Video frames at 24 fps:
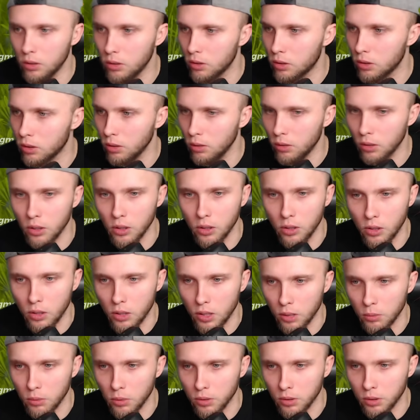Co to jeszcze
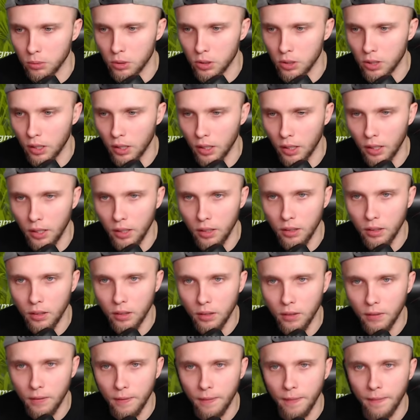trzeba było zrobić? Czekaj.
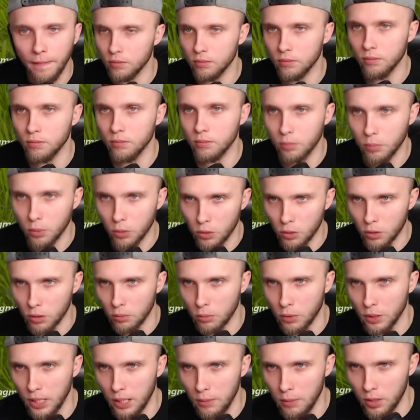
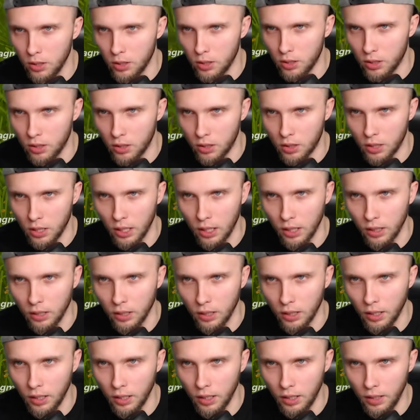Potrzebujemy
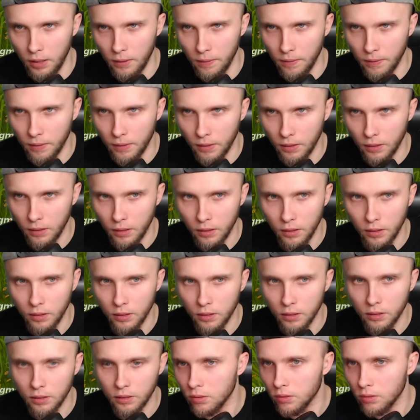ścianę.
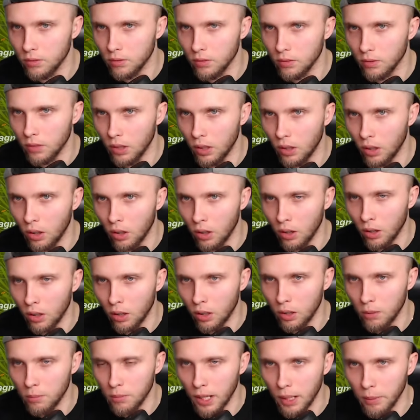
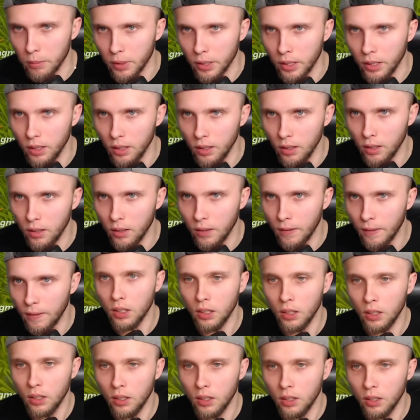O, mamy.
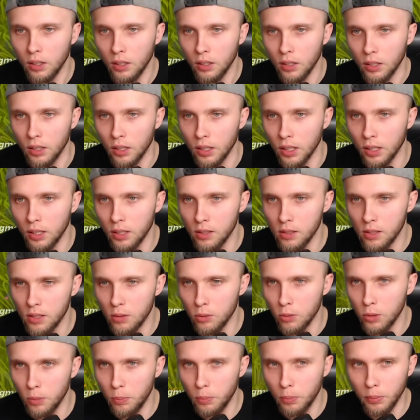I Jeden
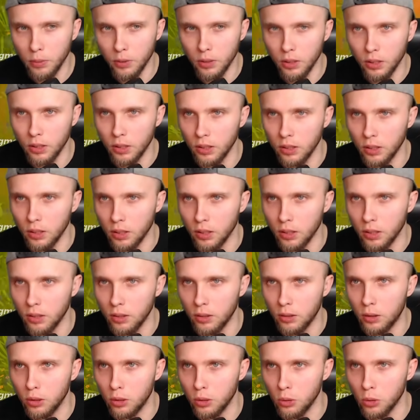słup i
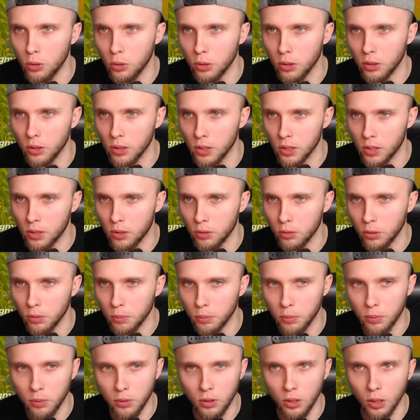drugi słup.
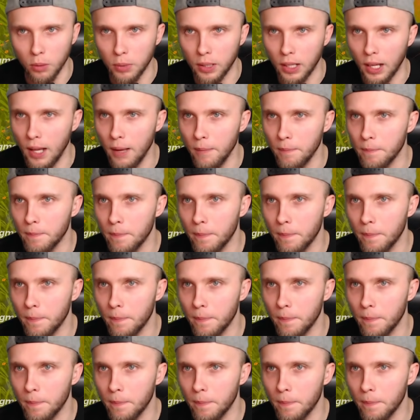Dobra.